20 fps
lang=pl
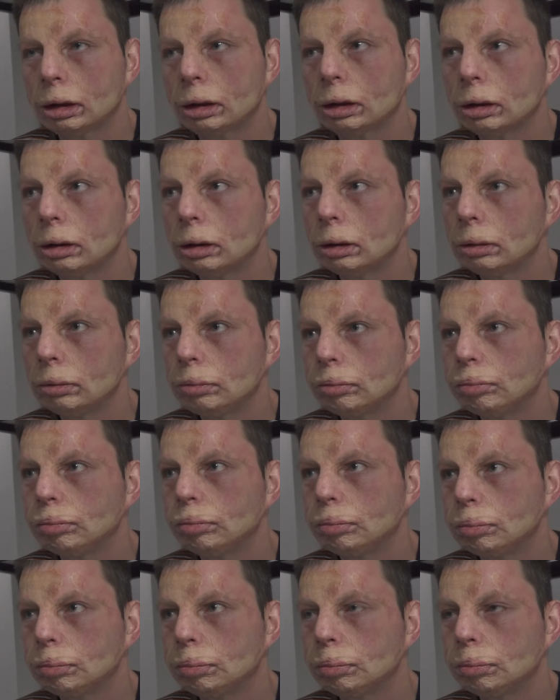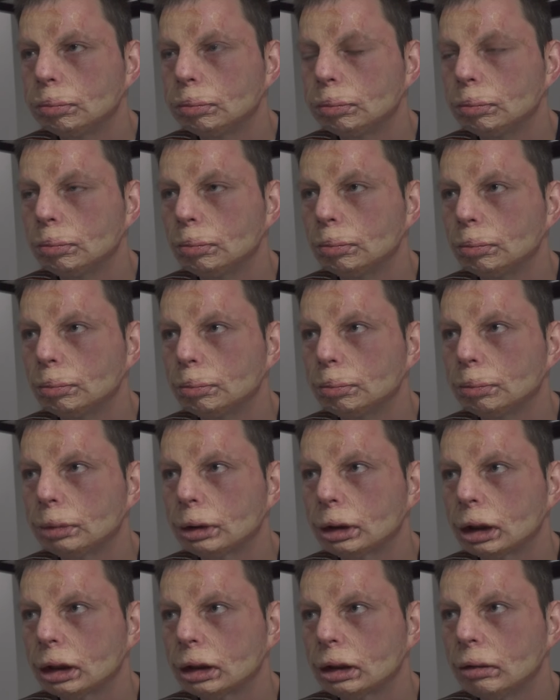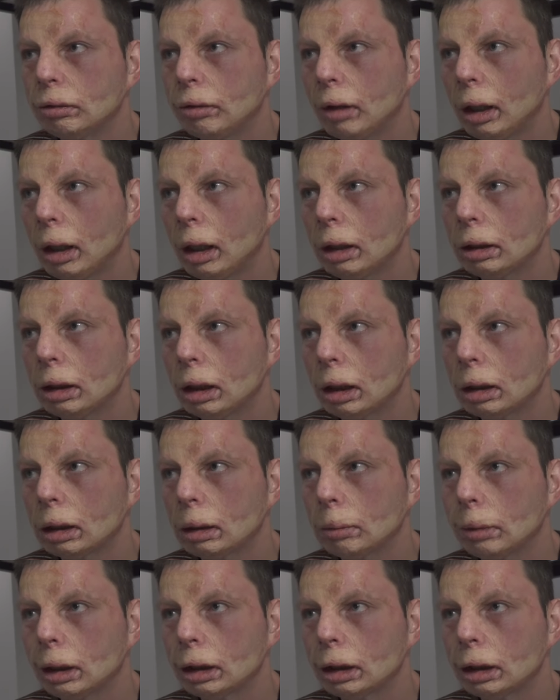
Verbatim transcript: ale się nie poddali. Bohaterami moich rozmów są też